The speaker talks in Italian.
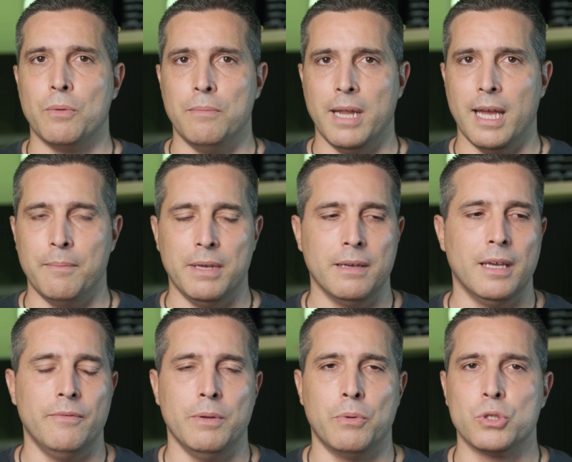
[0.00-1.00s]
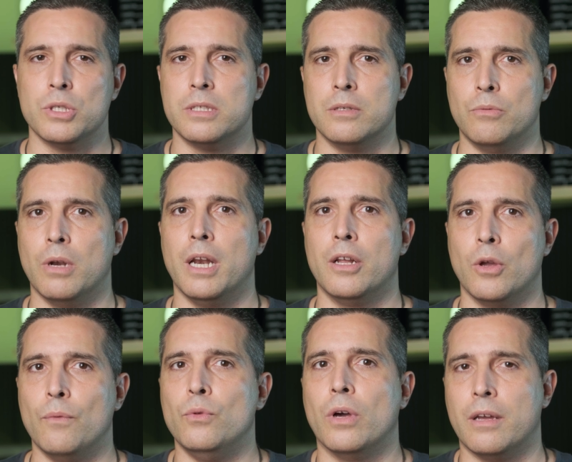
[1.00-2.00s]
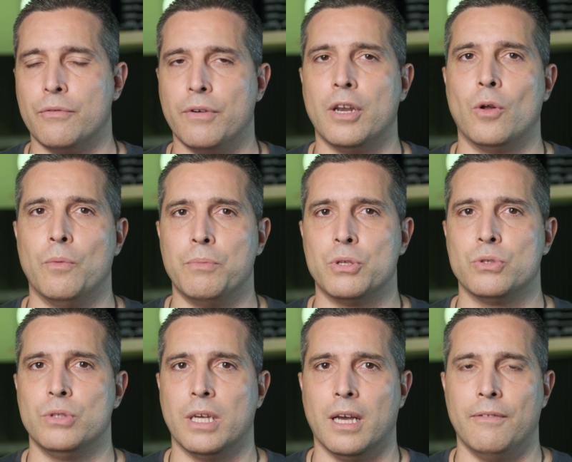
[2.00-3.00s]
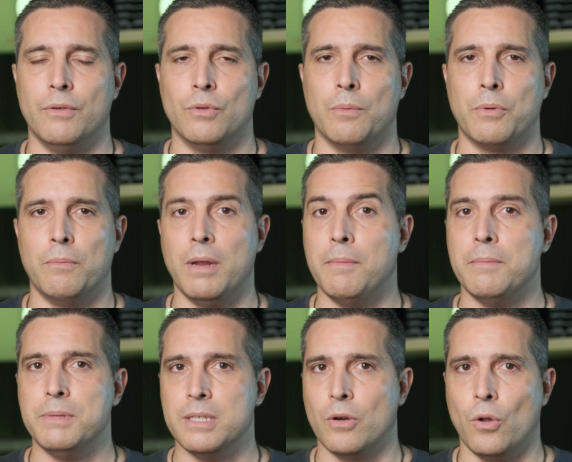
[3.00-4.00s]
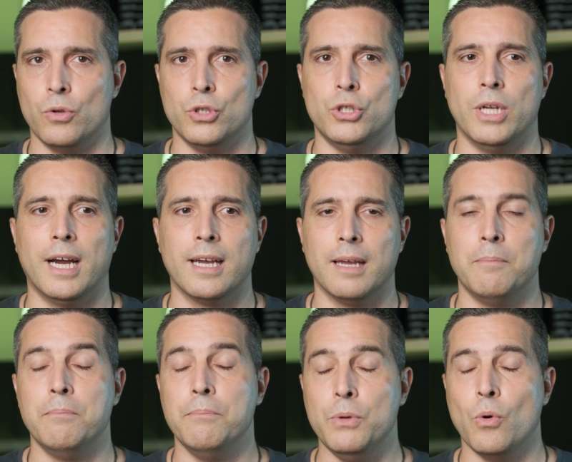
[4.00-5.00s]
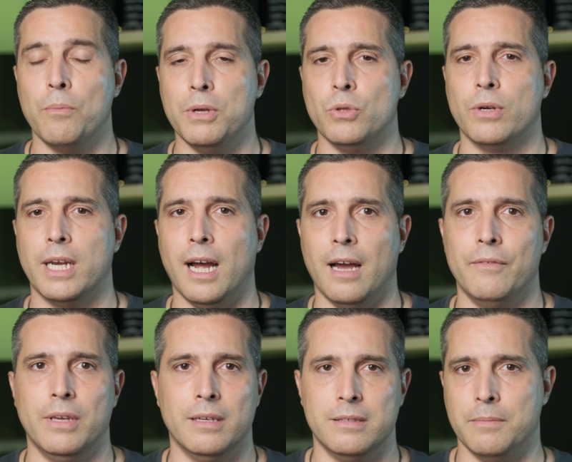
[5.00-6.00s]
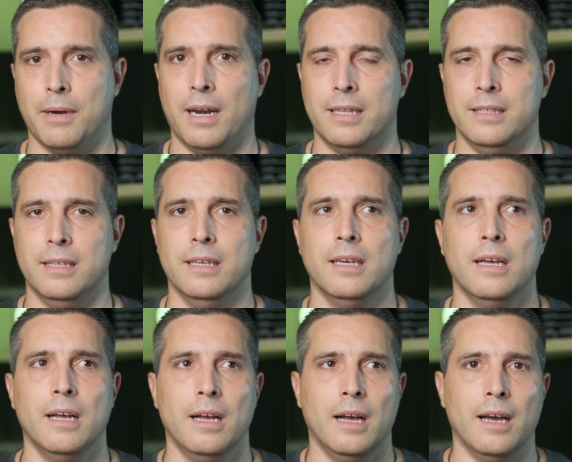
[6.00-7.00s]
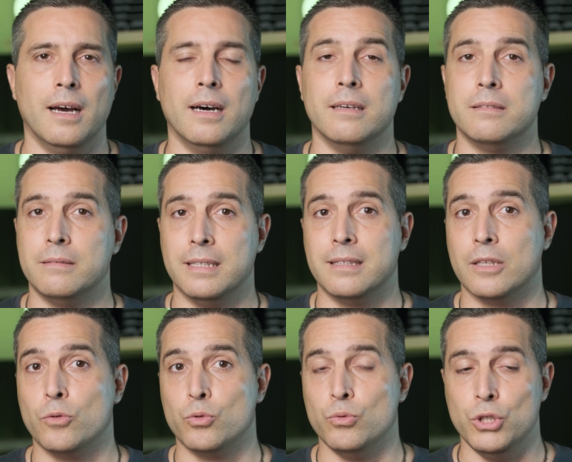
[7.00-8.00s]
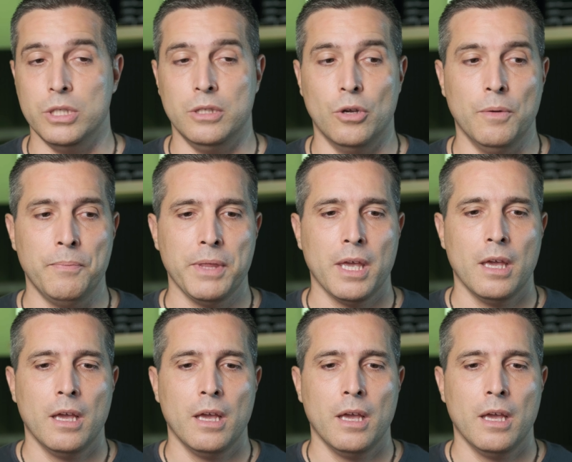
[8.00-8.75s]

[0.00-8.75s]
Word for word: problemi, e vi posso assicurare che ho avuto a che fare con persone che avevano problemi psicologici anche più o meno gravi, e si parla di eh, tentato suicidio,